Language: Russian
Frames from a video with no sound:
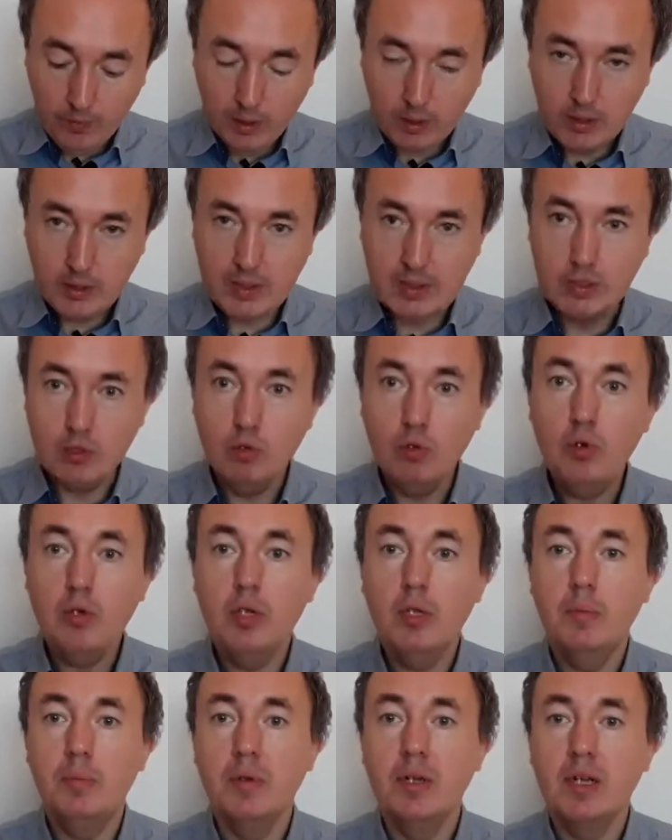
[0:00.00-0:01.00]
с
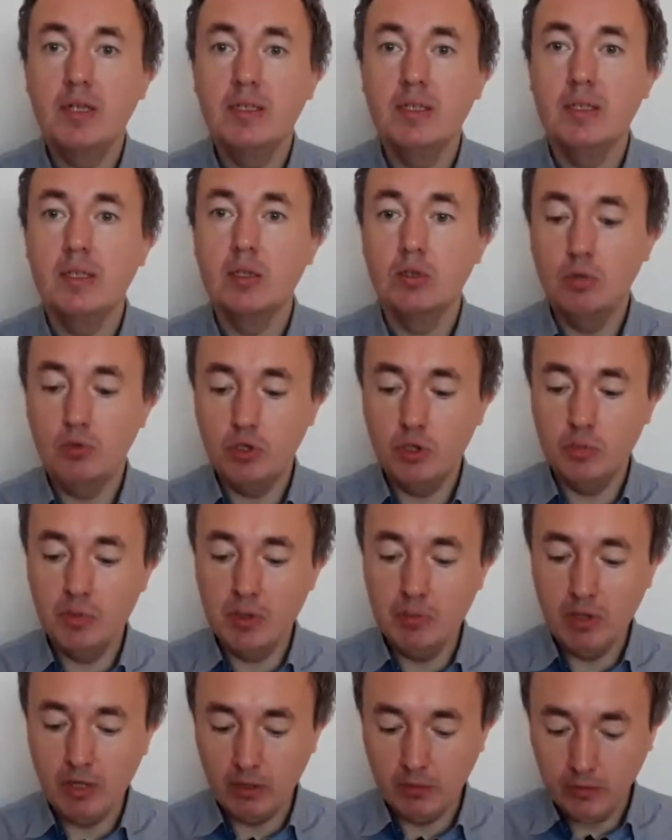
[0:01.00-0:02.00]
теорией, практикой, кучей
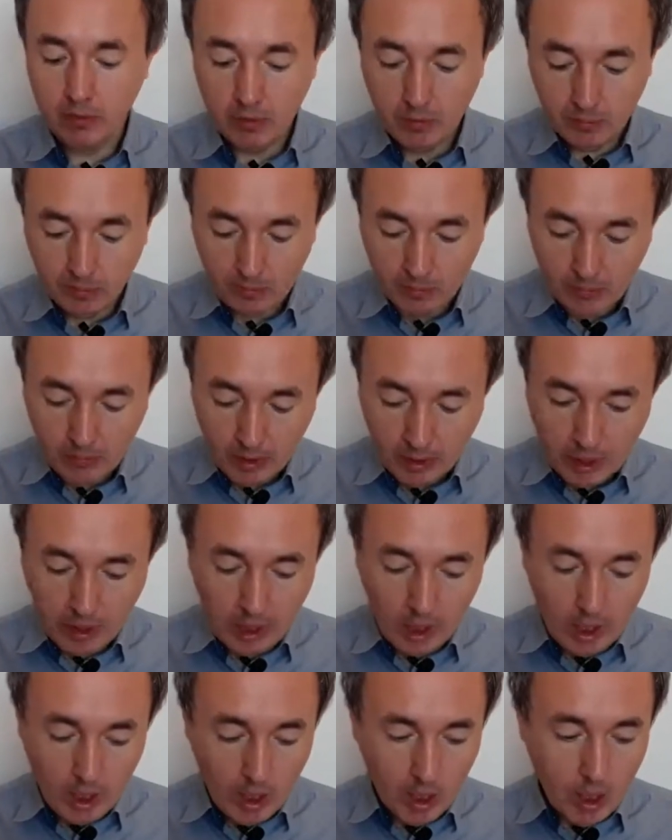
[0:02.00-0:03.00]
примеров.
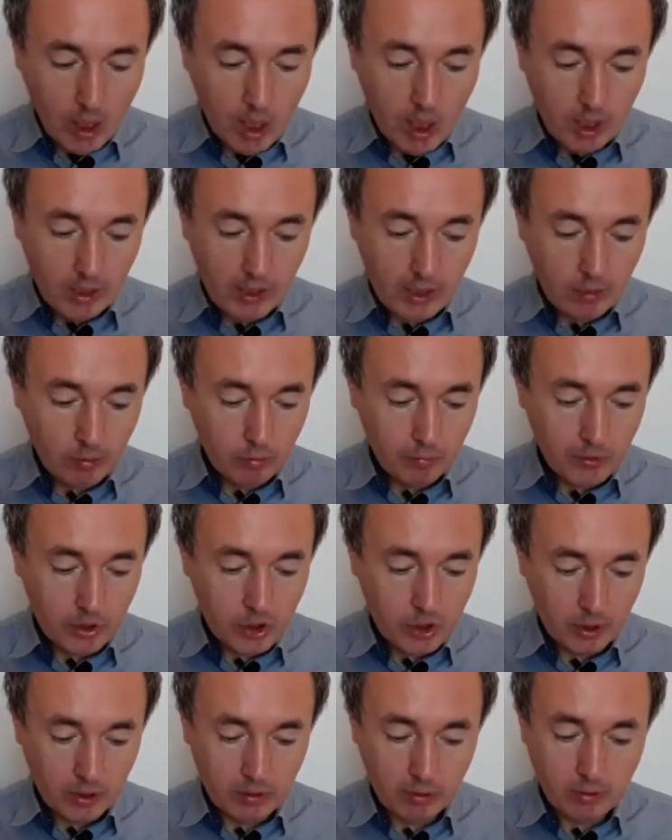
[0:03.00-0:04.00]
Так он
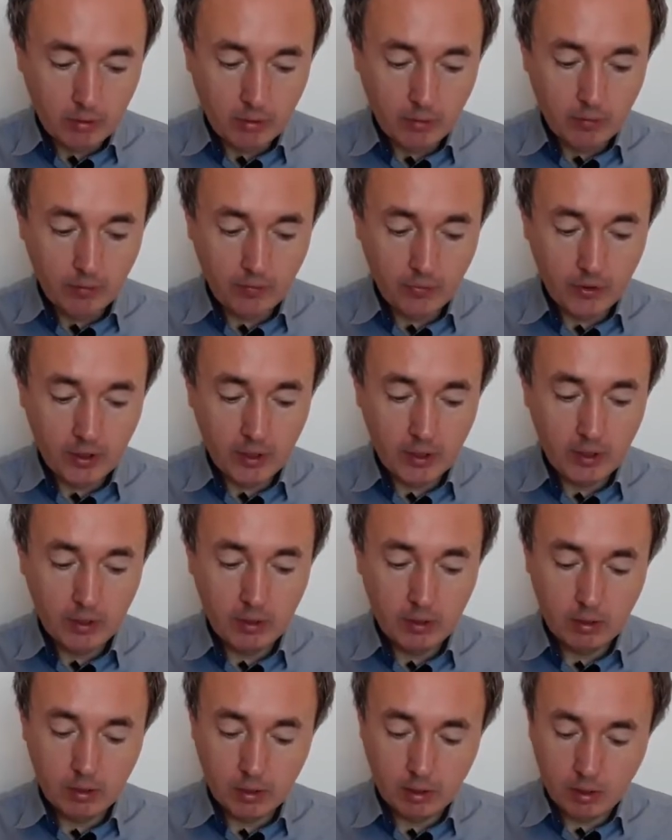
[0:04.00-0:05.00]
пишет в
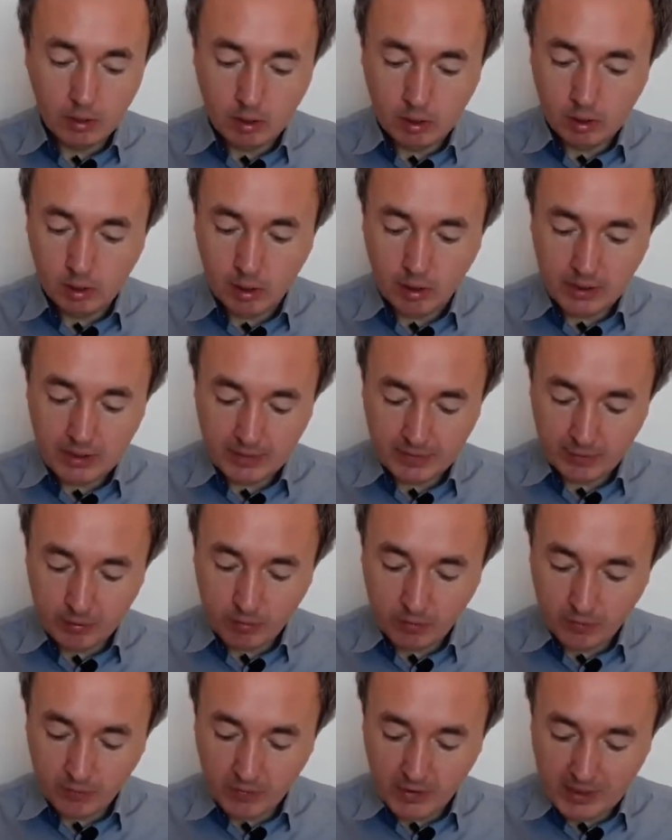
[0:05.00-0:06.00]
э,
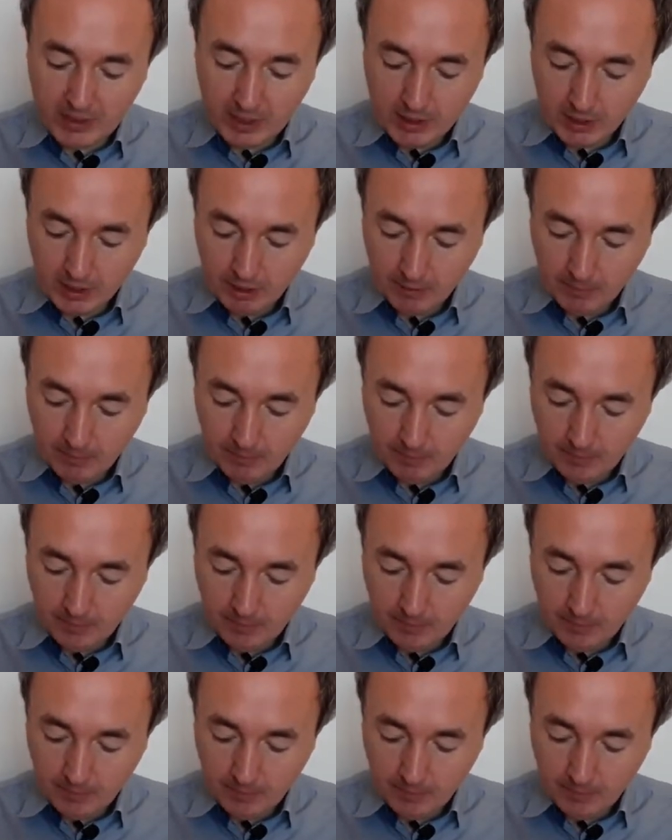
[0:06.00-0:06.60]
своем введении.